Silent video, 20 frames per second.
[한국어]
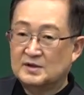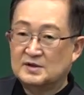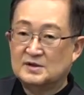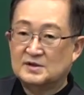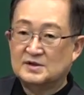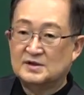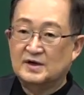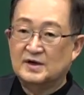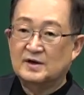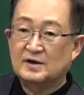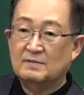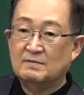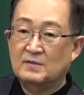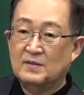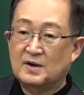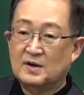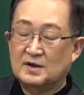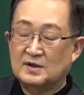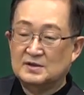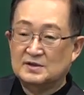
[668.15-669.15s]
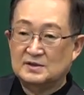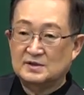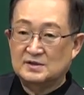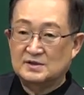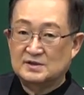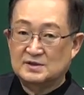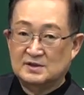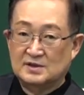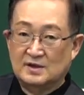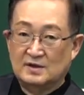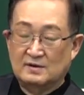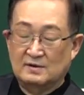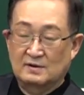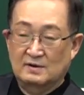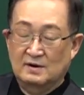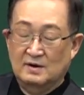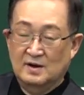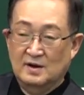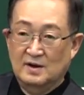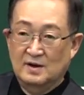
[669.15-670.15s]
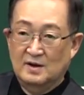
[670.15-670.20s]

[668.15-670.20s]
재림까지의 시대를